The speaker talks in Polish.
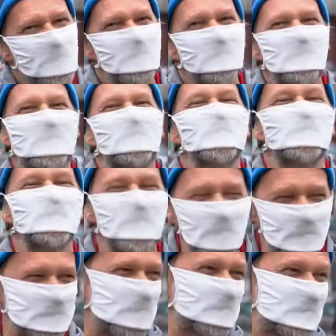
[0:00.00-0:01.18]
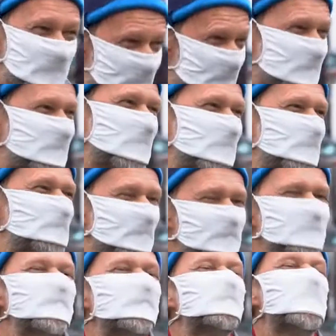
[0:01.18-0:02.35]
jakiś związek, to znaczy
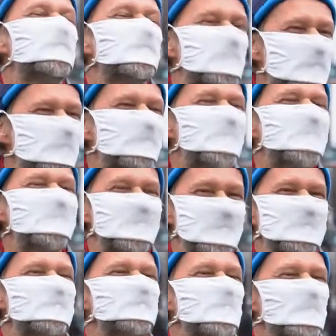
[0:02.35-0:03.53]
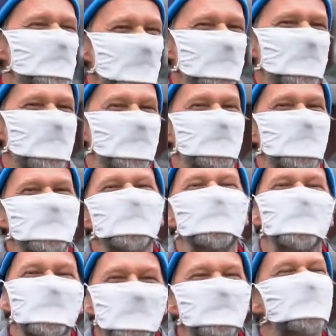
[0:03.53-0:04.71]
przebywali od czasu do
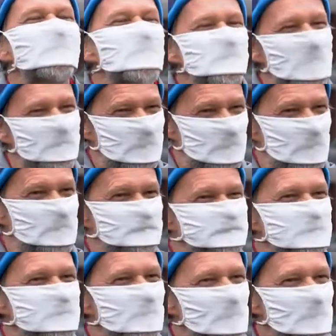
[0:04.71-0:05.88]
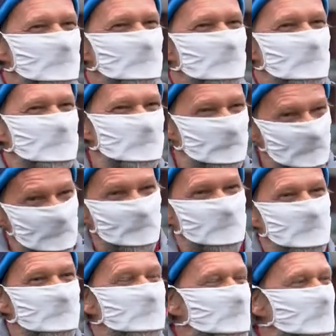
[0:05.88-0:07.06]
czasu na zamku, który
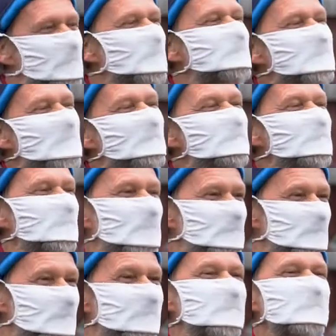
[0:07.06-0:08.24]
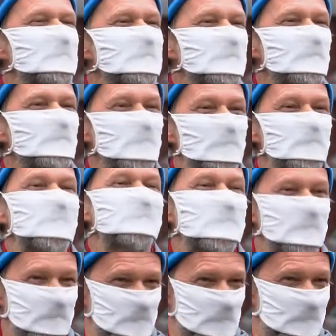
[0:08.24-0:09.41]
niedaleko tam właśnie był
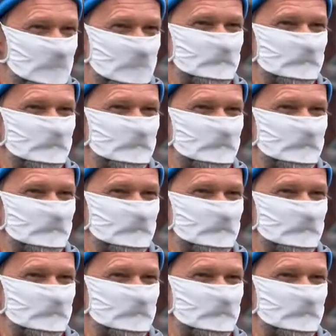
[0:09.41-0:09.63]
posadowiony.